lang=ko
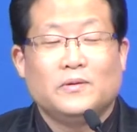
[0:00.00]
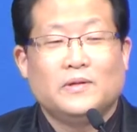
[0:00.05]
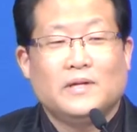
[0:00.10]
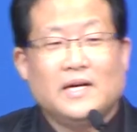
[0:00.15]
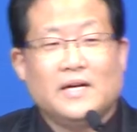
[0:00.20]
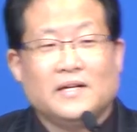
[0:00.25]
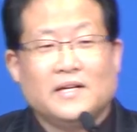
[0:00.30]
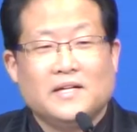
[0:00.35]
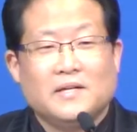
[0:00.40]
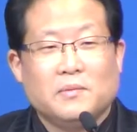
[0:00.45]

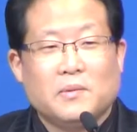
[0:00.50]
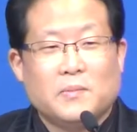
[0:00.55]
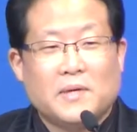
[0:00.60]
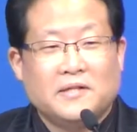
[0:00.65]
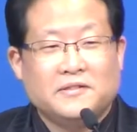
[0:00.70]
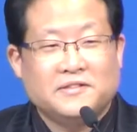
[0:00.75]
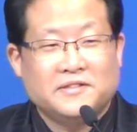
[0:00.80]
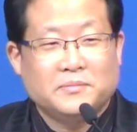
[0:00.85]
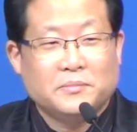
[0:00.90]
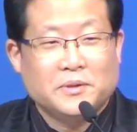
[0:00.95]
하나님의
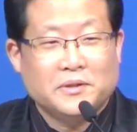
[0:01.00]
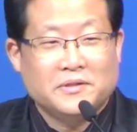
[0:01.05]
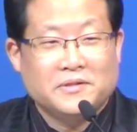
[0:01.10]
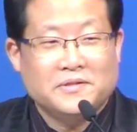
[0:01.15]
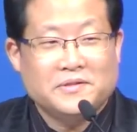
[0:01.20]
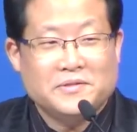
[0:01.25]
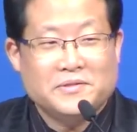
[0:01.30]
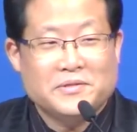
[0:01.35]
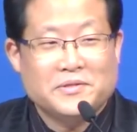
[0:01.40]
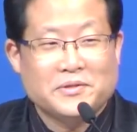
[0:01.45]

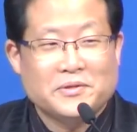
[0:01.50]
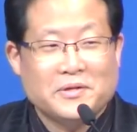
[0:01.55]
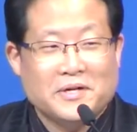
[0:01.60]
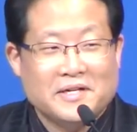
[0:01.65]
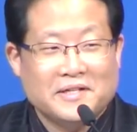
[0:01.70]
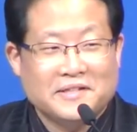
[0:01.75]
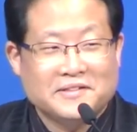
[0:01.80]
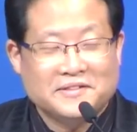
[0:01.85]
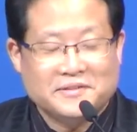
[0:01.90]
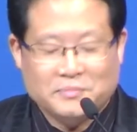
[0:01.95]
말씀을
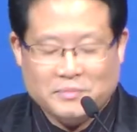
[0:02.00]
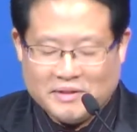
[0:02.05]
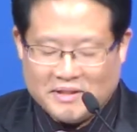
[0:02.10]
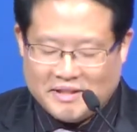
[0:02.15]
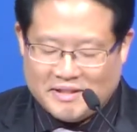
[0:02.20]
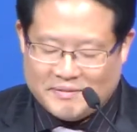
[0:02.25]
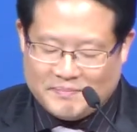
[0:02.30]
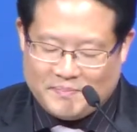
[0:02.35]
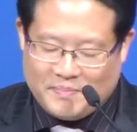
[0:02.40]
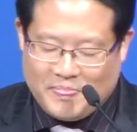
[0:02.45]
증거하겠습니다.